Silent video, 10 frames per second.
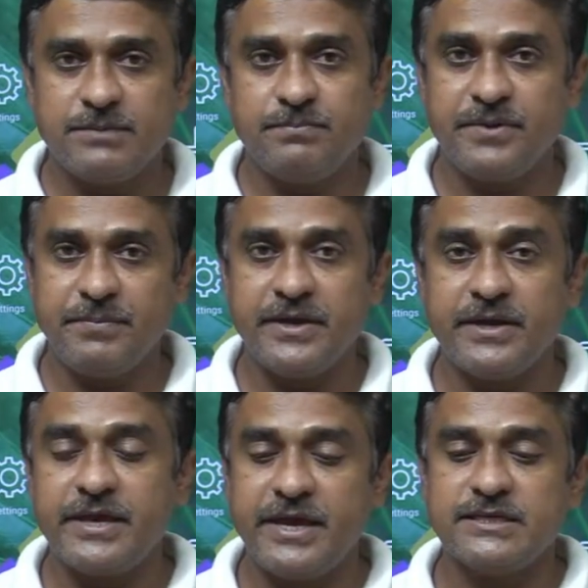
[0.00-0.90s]
प्रिपेयर
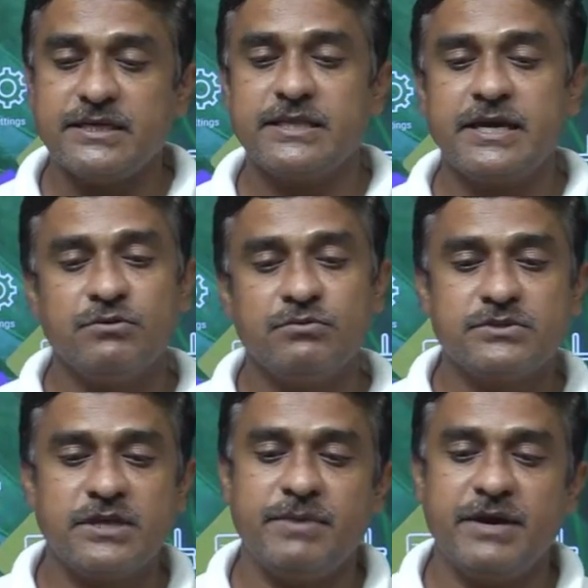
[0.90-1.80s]
किया जाता है
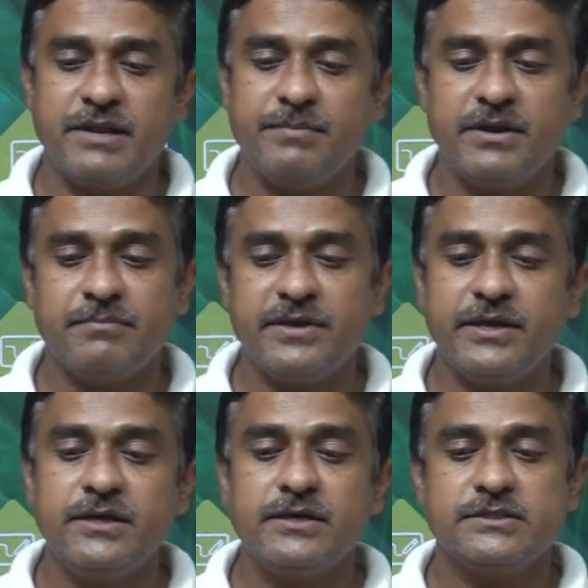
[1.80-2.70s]
उसके बारे में हमने
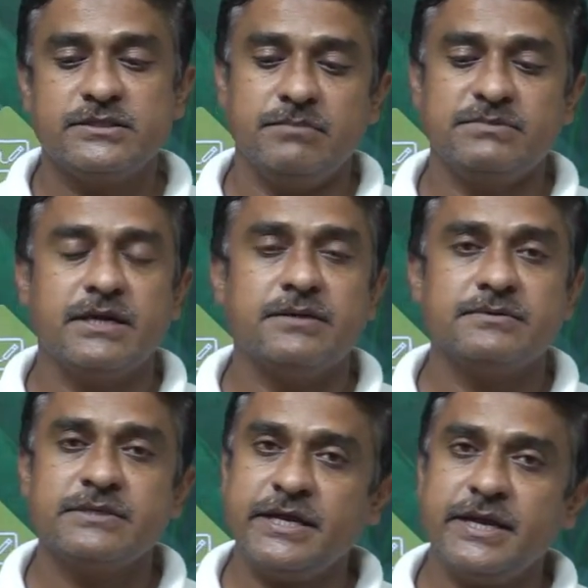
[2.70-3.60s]
समझा
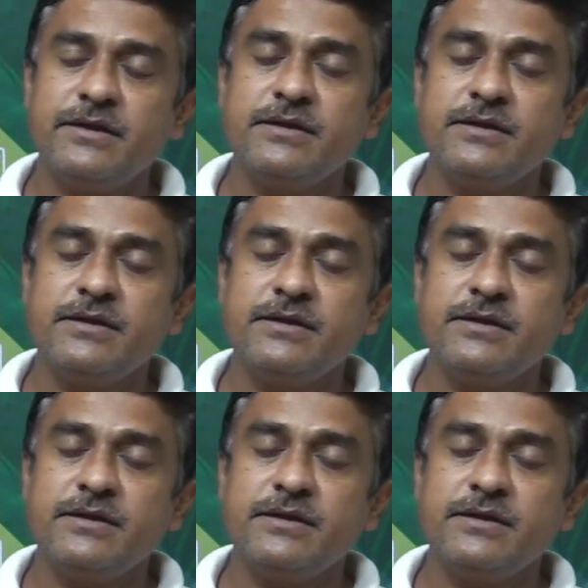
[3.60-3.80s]
ठीक है